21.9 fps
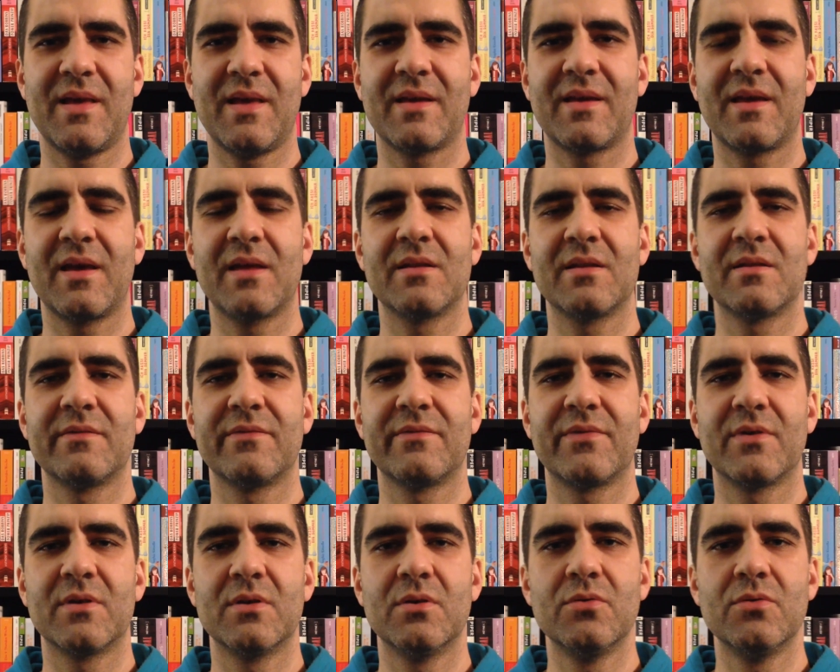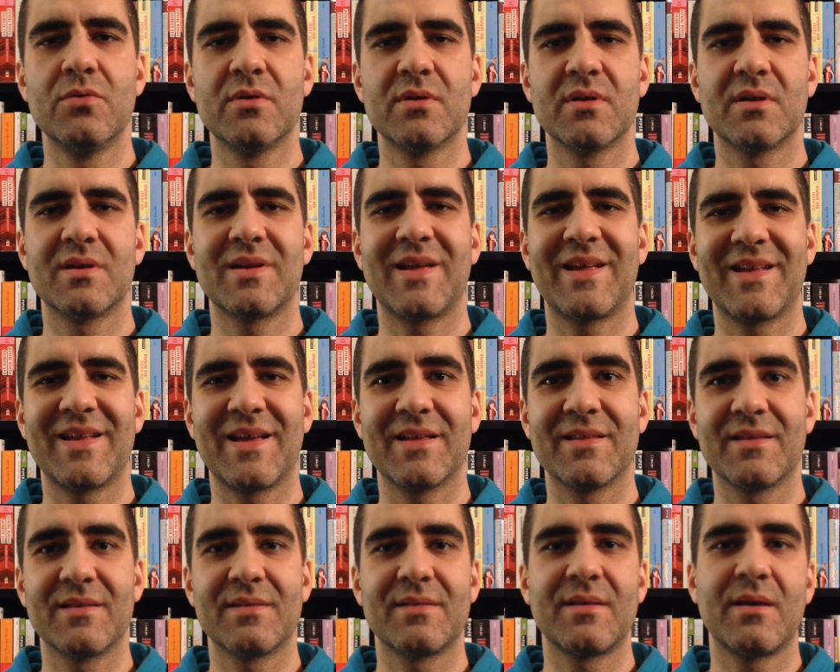Erkennen von Lügnern
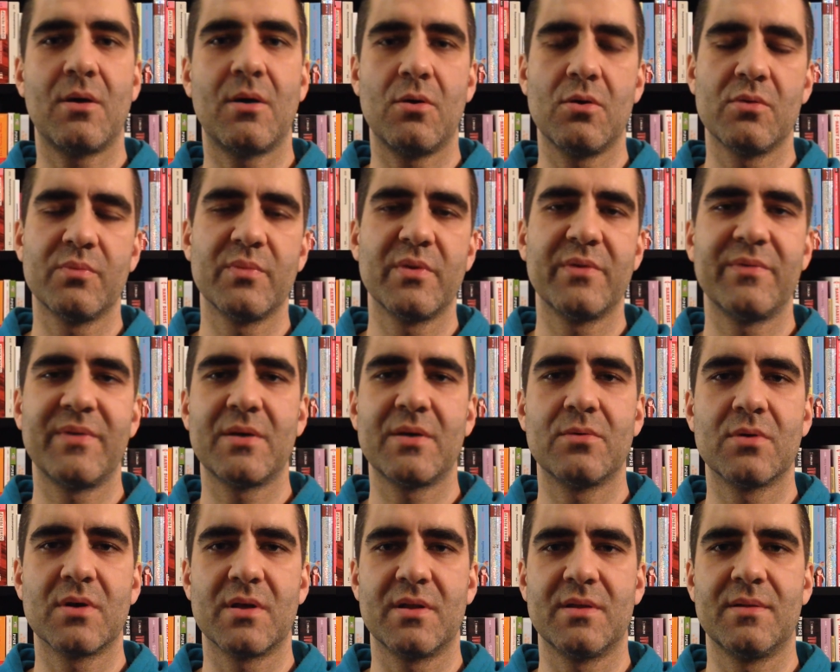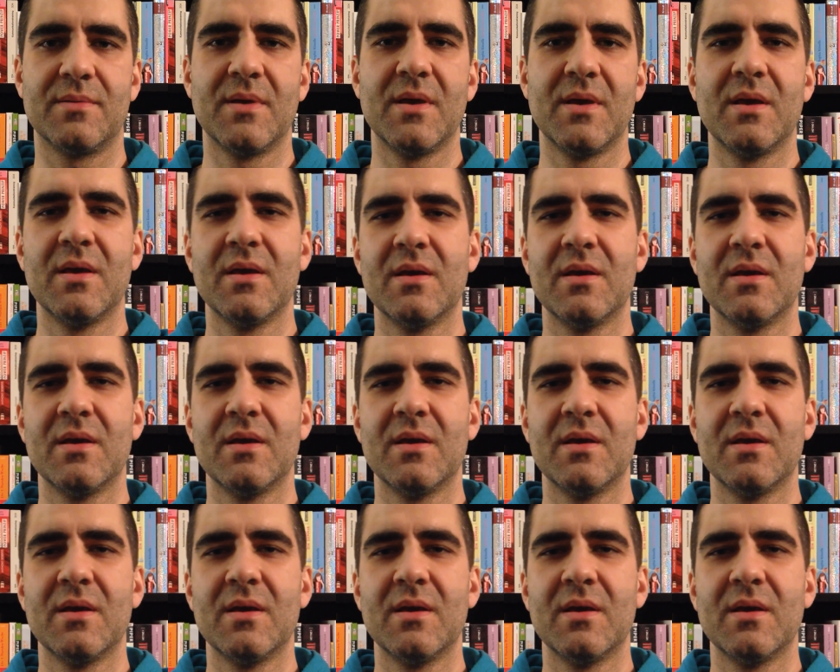anhand der Augenbewegungen.